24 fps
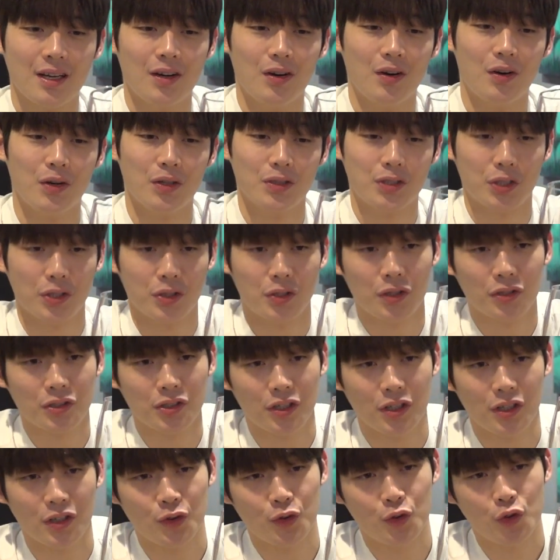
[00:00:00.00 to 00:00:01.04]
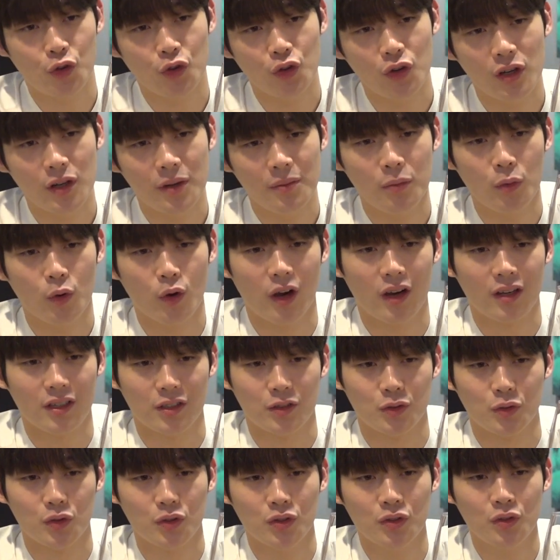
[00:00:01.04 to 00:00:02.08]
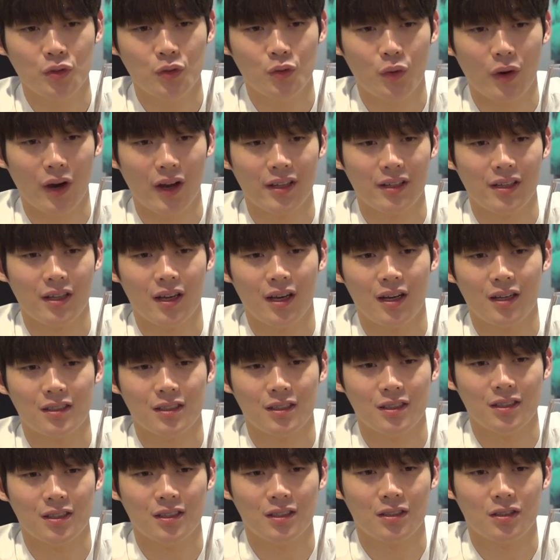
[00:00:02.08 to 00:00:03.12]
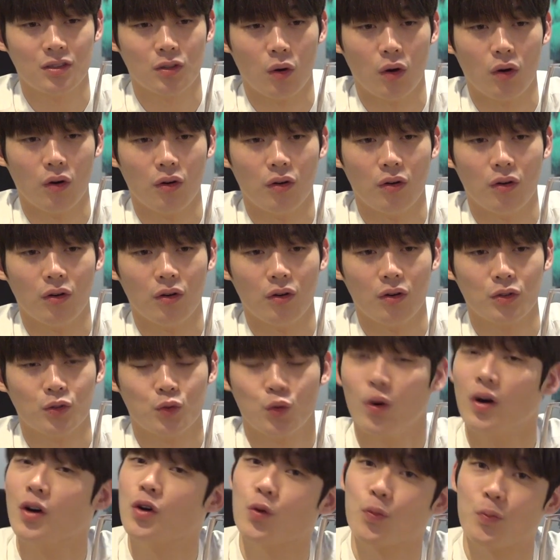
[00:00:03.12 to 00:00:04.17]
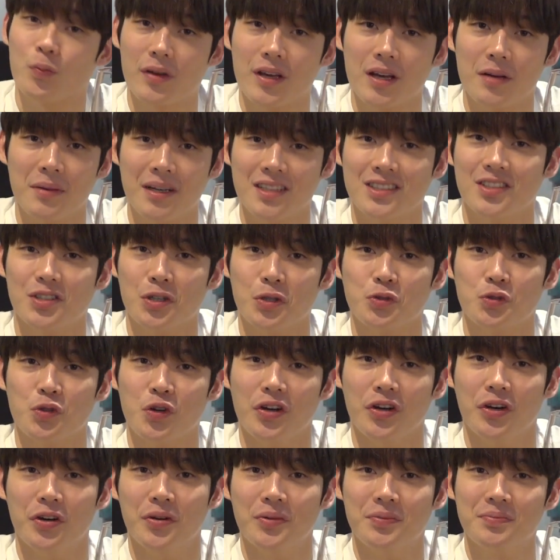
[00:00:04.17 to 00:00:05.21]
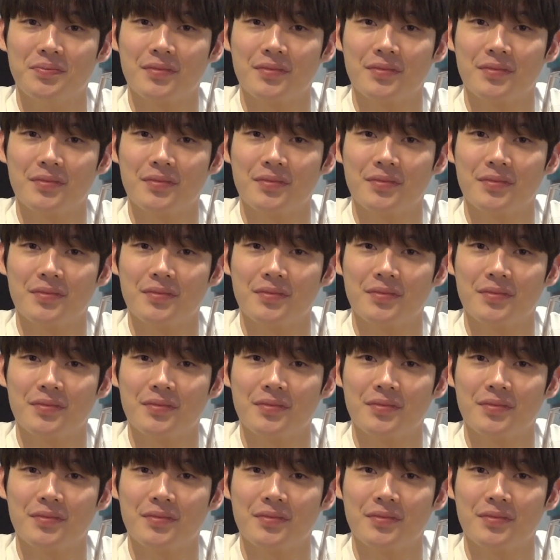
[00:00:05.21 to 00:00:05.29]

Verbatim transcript: 어, 전형적인 튤립 모양이고 와인의 향을 더 조화롭게 만들어줘요.